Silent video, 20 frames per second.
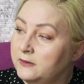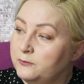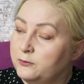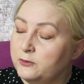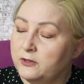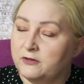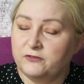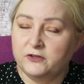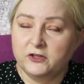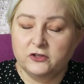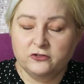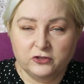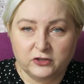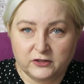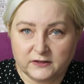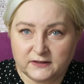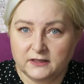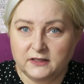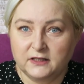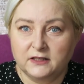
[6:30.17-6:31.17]
Była
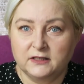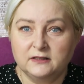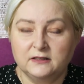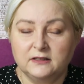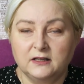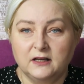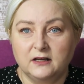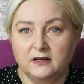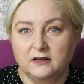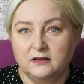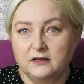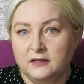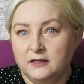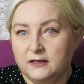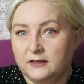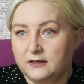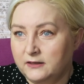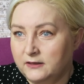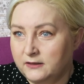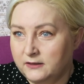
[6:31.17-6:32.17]
wiecznie zajęta,
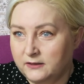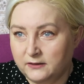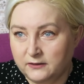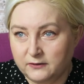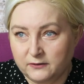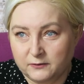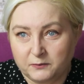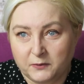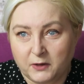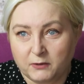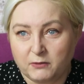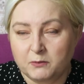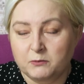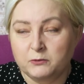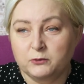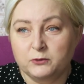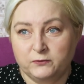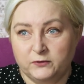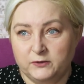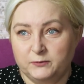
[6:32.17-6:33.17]
miała
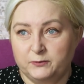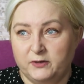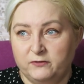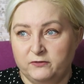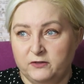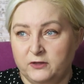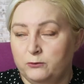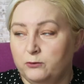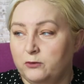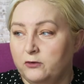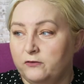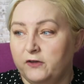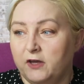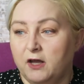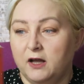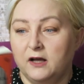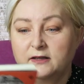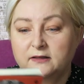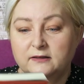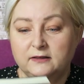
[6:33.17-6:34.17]
mnóstwo spraw na
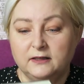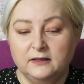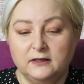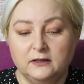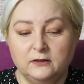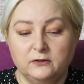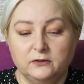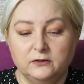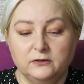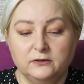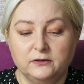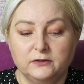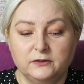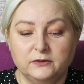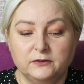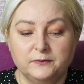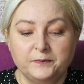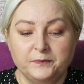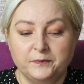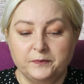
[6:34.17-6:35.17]
głowie, ale tak jak
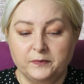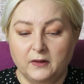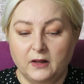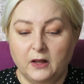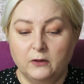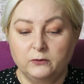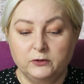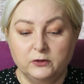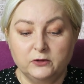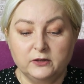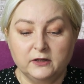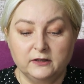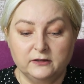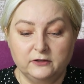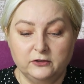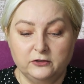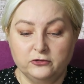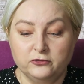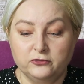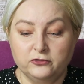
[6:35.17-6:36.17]
autorka
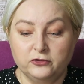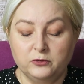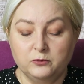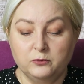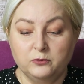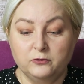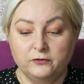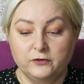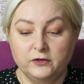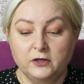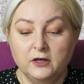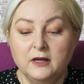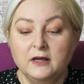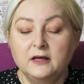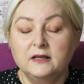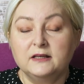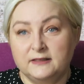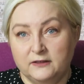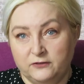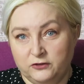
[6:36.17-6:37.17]
tej książki mówi,
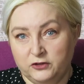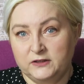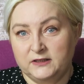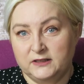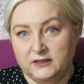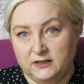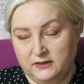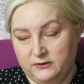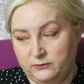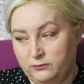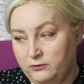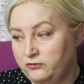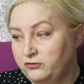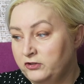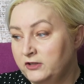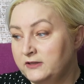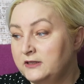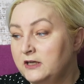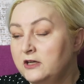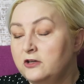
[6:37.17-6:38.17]
zawsze znalazła
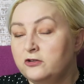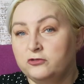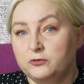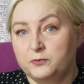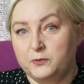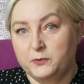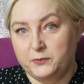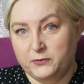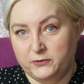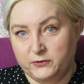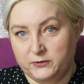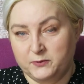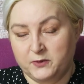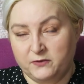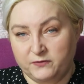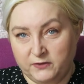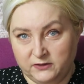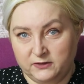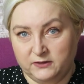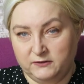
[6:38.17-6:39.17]
czas, żeby
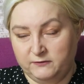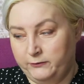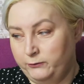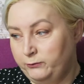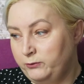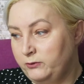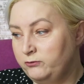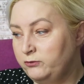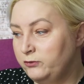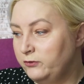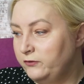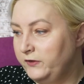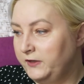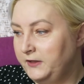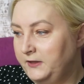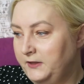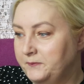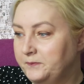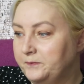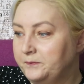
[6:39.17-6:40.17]
porozmawiać ze zwykłym
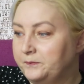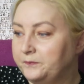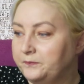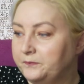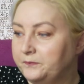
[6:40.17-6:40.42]
człowiekiem.